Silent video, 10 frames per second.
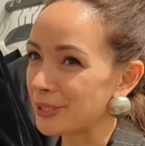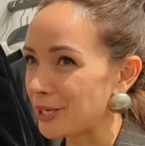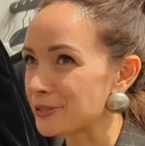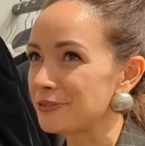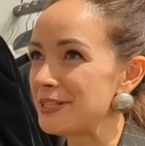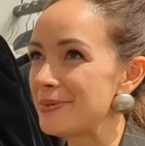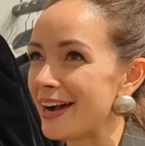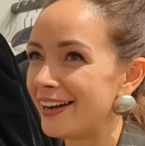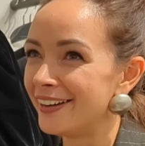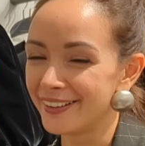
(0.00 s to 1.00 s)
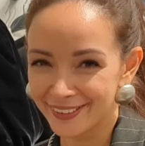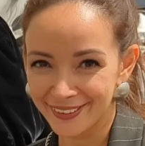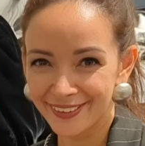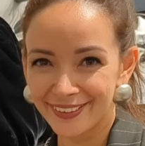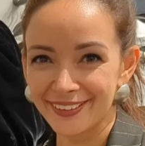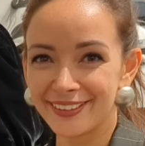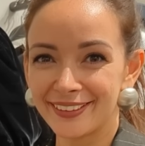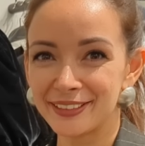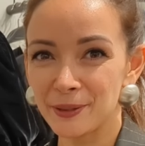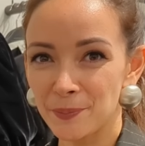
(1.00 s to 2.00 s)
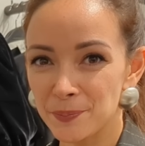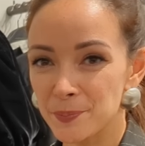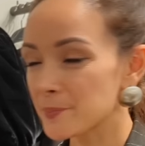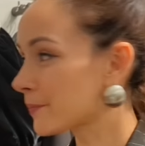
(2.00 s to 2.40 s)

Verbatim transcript: Прихожу в себя. Я там еще посмотри,